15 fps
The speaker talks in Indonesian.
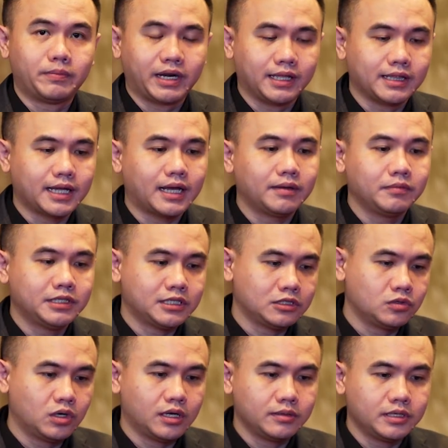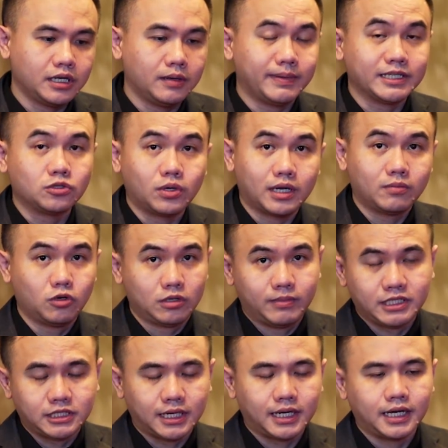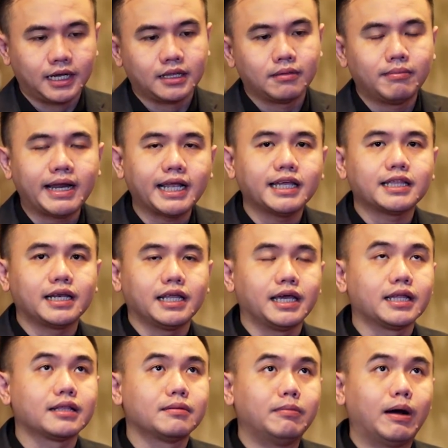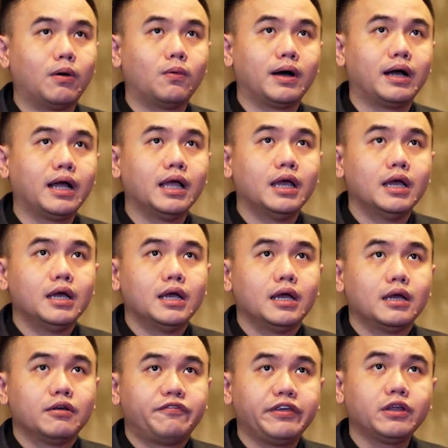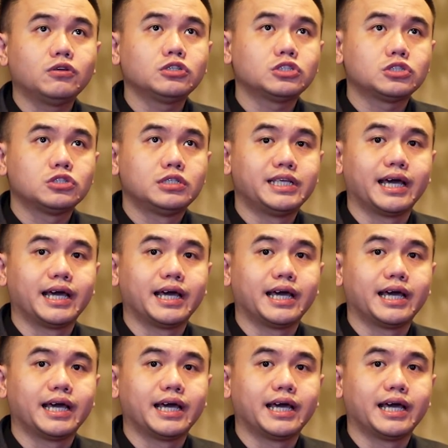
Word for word: pemerintah, bisa juga menjadi masukan buat masyarakat. Mari kita lihat bahwa virus